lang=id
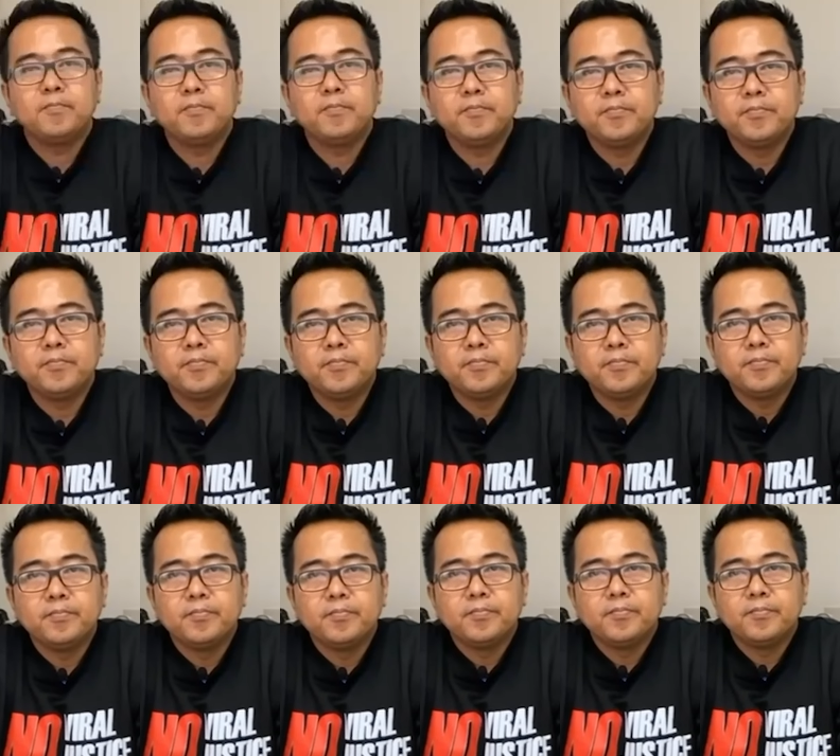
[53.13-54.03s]
untuk tidak
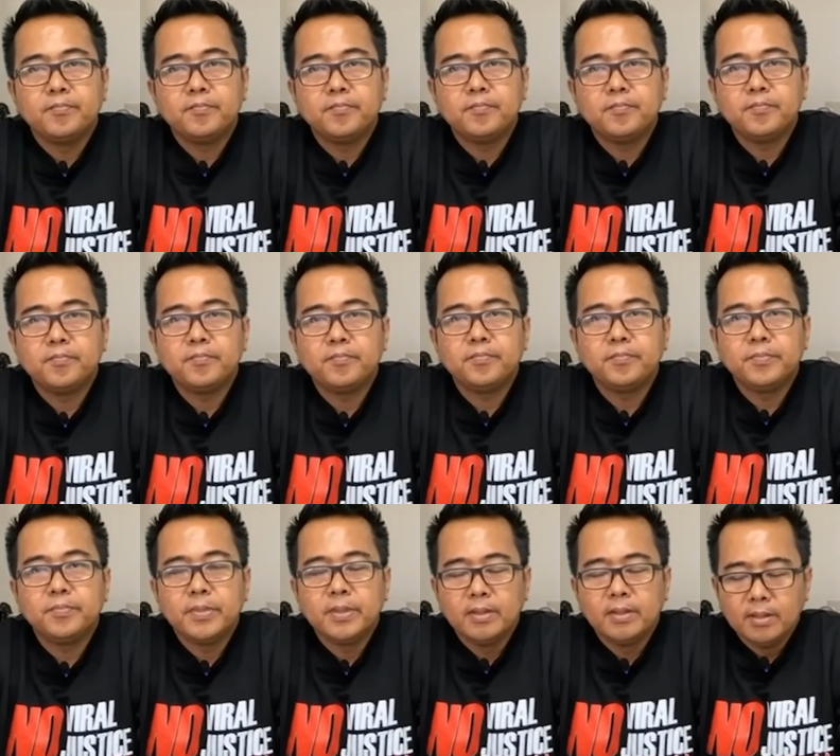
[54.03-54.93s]
menetapkan Bupati
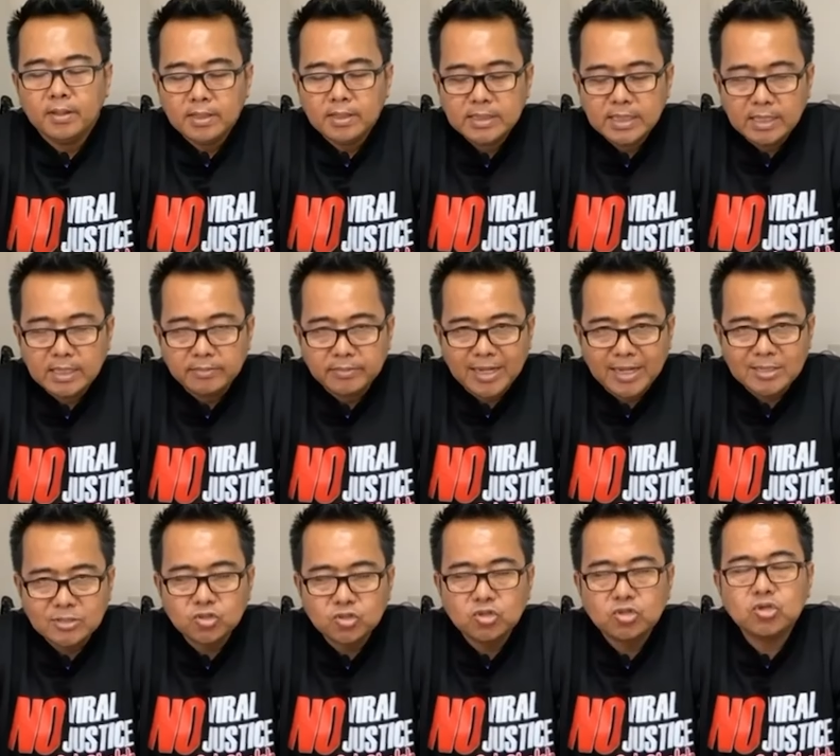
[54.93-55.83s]
Sidoarjo Ahmad
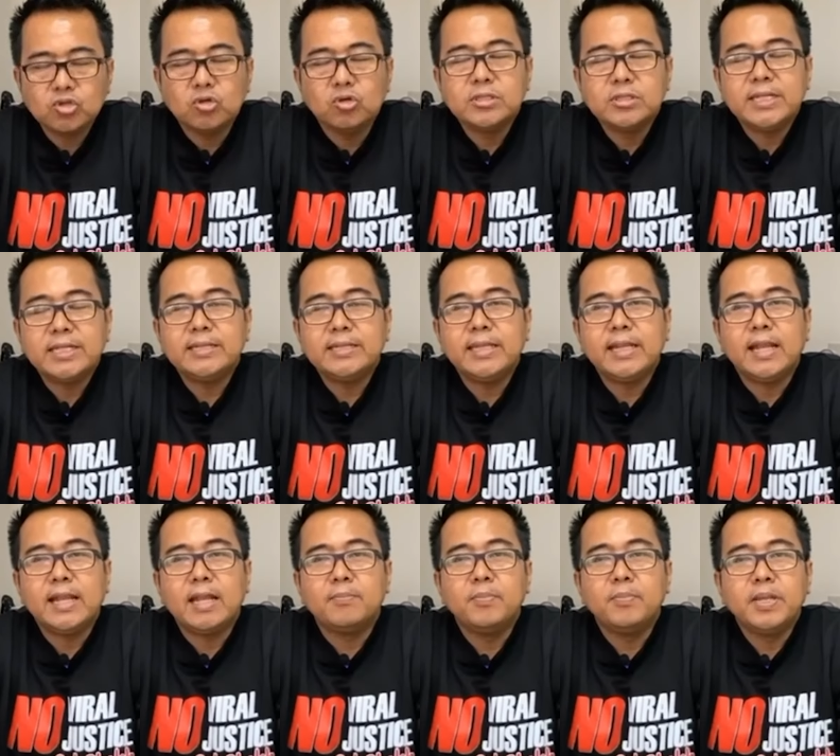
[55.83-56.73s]
Mudlor sebagai
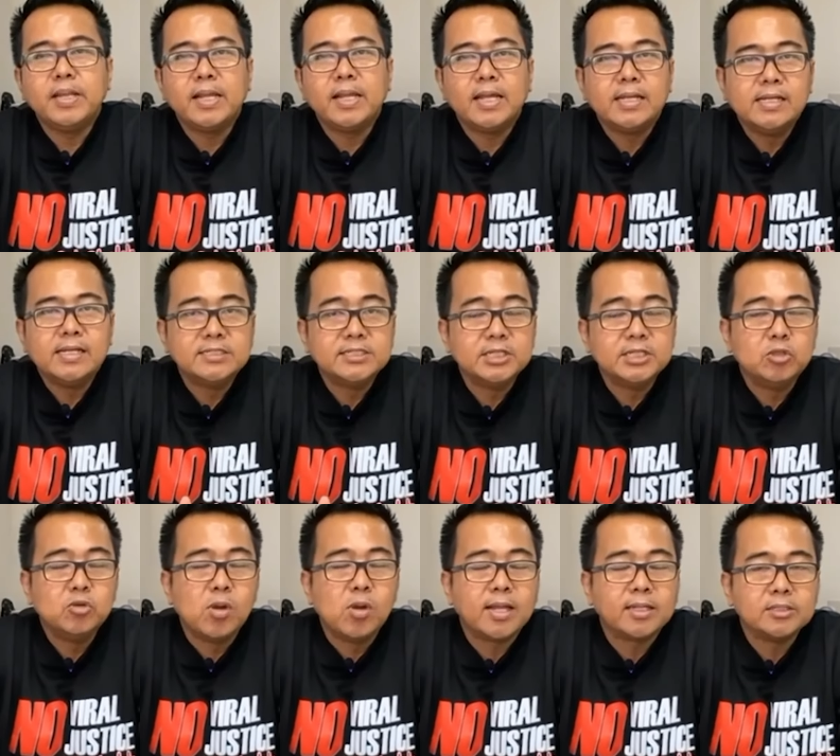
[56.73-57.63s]
tersangka. Karena
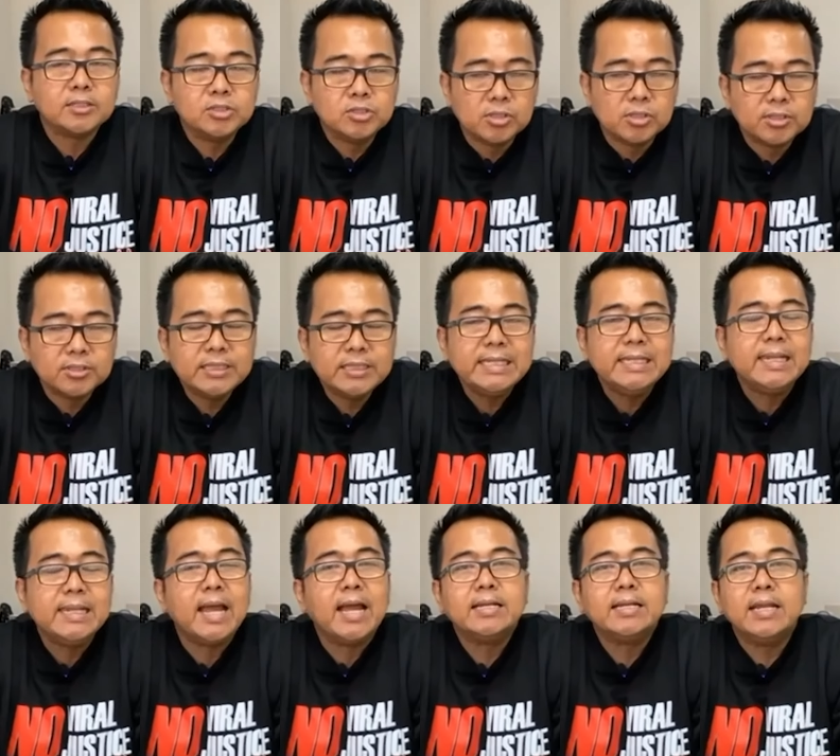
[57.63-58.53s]
sudah jelas
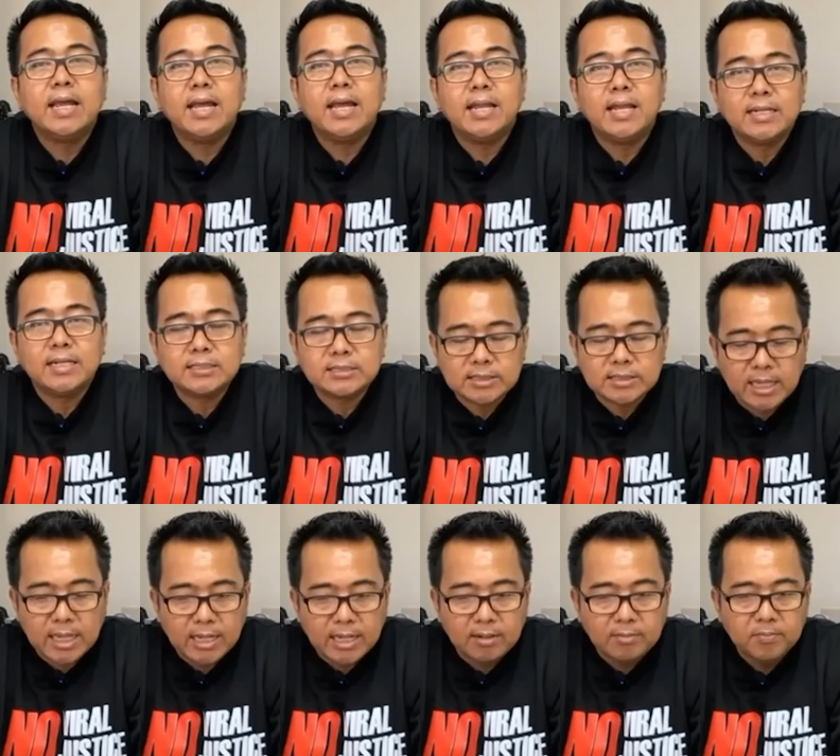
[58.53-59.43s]
hasil pemotongan
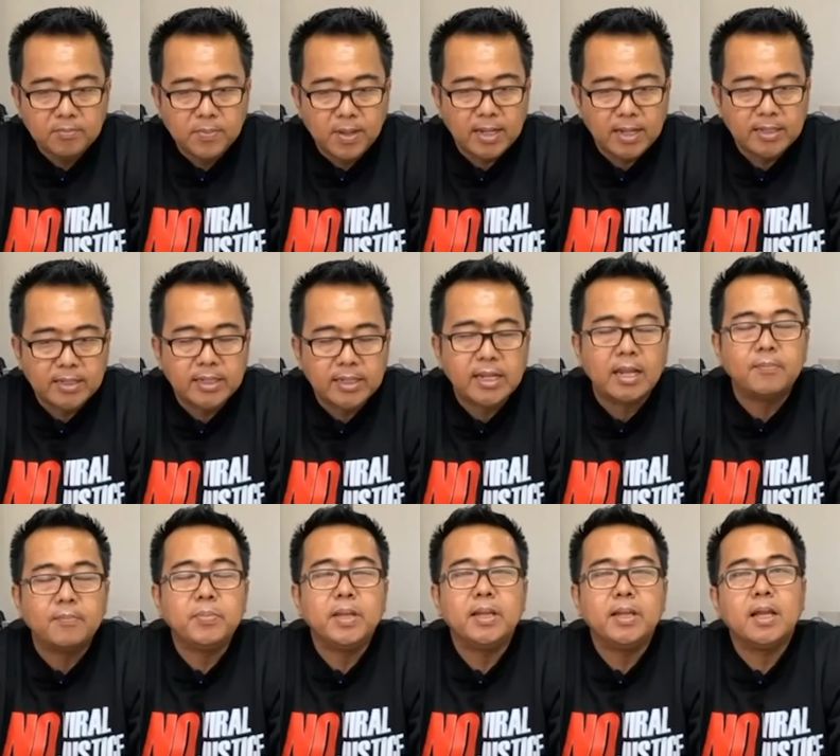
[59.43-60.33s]
insentif jasa pungut
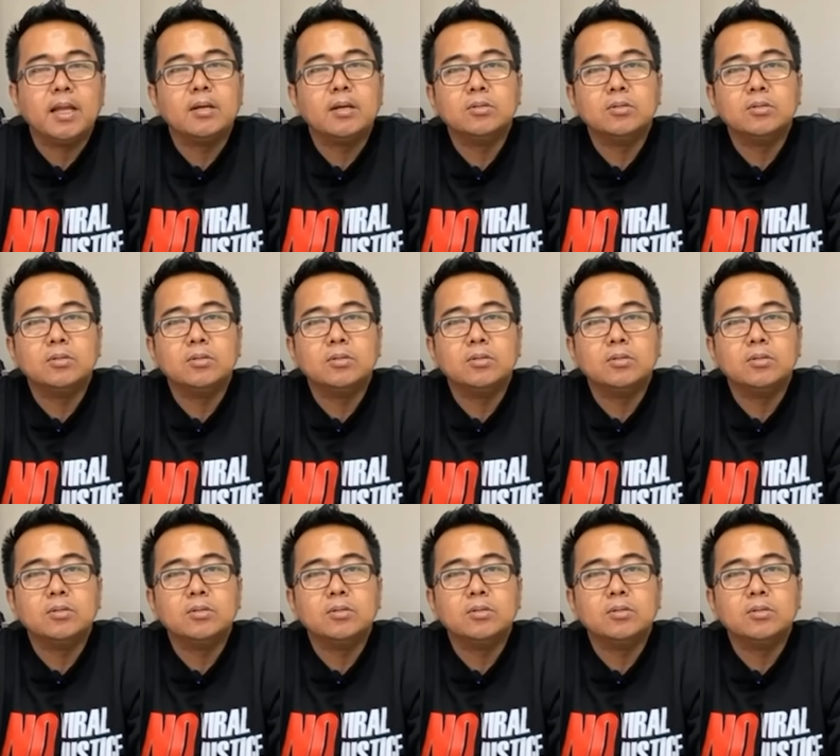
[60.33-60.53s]
pegawai